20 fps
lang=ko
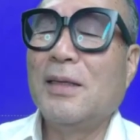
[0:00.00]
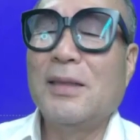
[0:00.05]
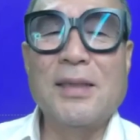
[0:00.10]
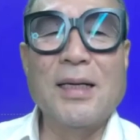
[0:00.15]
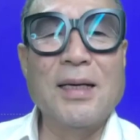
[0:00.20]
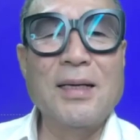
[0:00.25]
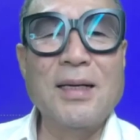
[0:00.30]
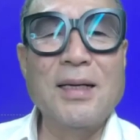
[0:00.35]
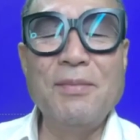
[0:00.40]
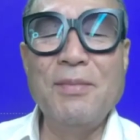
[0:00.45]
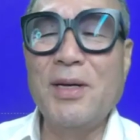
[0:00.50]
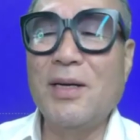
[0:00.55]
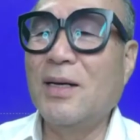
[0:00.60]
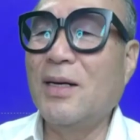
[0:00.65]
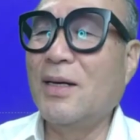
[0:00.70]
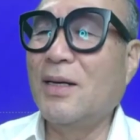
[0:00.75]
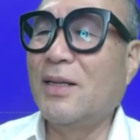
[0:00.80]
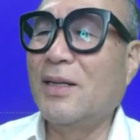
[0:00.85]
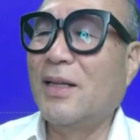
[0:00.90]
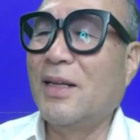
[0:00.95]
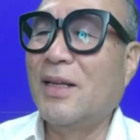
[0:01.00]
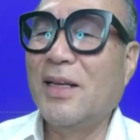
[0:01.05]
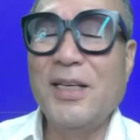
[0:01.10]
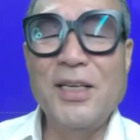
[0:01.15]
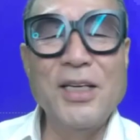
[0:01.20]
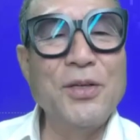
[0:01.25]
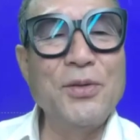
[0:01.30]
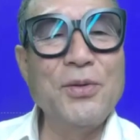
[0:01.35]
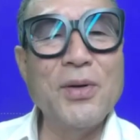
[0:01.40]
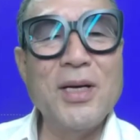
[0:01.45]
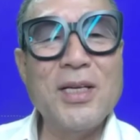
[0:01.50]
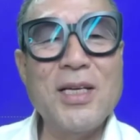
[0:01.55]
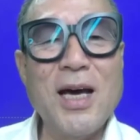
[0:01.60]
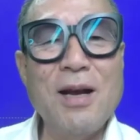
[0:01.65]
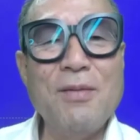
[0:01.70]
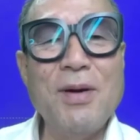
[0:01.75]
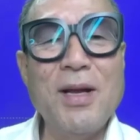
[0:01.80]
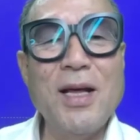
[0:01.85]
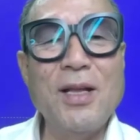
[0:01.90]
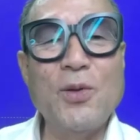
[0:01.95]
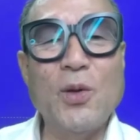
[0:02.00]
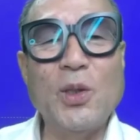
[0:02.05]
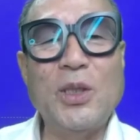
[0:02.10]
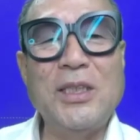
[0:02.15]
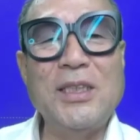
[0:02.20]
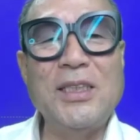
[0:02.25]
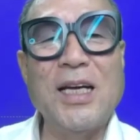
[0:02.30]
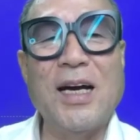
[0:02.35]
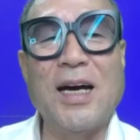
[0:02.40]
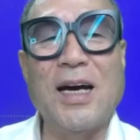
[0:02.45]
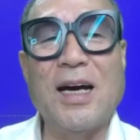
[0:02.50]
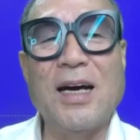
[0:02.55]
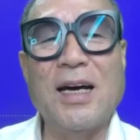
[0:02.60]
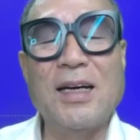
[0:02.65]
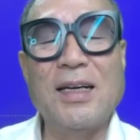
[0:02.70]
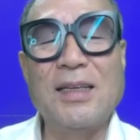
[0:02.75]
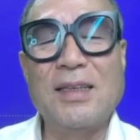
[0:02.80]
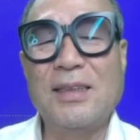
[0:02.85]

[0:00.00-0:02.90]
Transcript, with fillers: 자 그러면은 영주가 살만한 도시냐?